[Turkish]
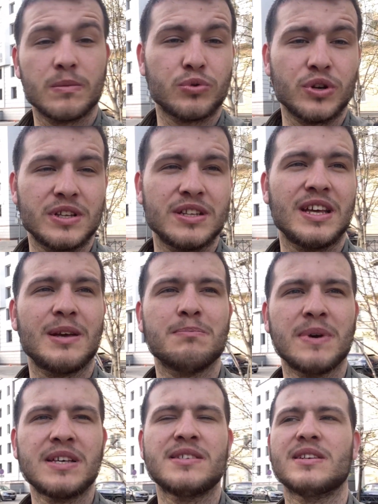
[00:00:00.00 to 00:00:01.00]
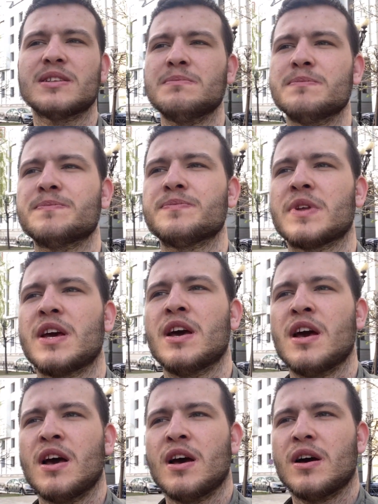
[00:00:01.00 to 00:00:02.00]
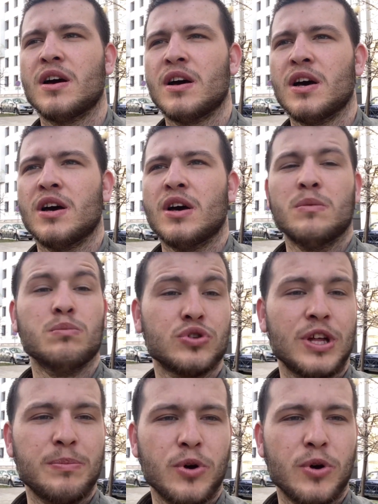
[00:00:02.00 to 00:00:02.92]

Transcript: Buna da değinmek istedim. Bu da